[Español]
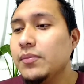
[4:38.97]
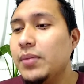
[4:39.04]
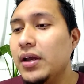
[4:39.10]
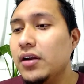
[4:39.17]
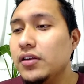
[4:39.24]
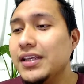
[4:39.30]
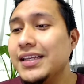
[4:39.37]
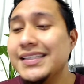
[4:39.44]

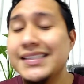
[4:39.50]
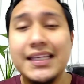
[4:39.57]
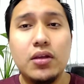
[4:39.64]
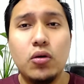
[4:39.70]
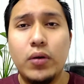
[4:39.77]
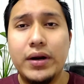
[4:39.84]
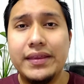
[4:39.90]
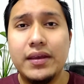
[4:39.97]
Pero tiene
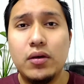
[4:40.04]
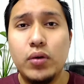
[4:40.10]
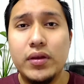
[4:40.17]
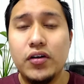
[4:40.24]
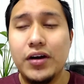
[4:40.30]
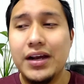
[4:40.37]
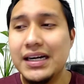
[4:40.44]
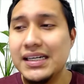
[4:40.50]

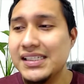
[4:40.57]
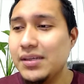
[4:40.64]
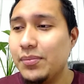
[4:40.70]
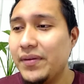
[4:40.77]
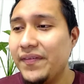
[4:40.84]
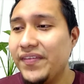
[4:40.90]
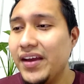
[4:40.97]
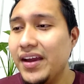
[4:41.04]
144 Hz de
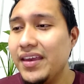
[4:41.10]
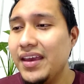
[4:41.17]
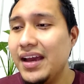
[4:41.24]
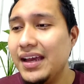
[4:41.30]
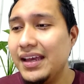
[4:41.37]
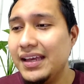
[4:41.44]
pantalla.